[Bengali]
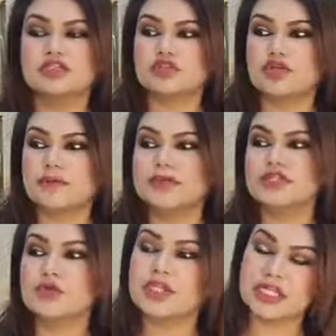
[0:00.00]
সো সব
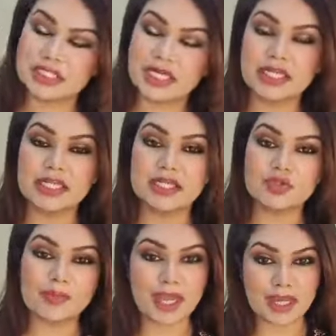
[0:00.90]
কিছু ক্লিয়ার থাকলে
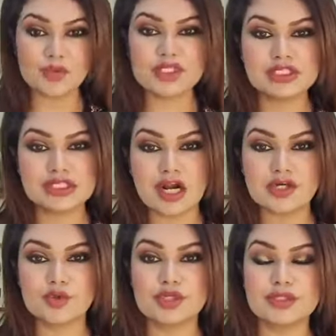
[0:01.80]
কিন্তু আমি এখনই
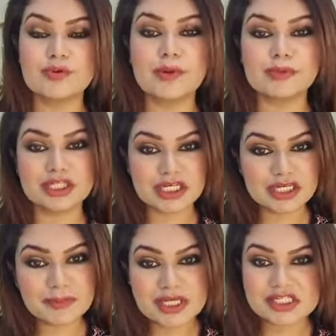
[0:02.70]
স্টার্ট করে দিব আমাদের
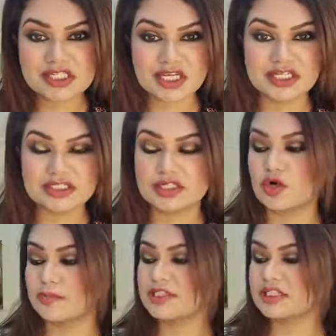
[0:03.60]
একটা মিক্সড কালেকশন
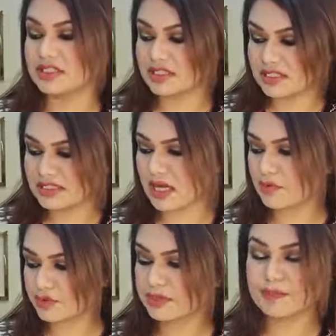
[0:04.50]
হবে যেটা
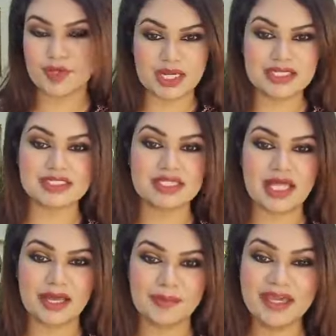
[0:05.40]
ডিসকাউন্টেড প্রাইসে
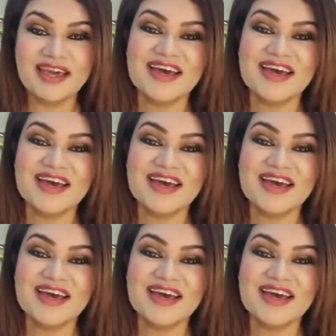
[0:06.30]
থাকবে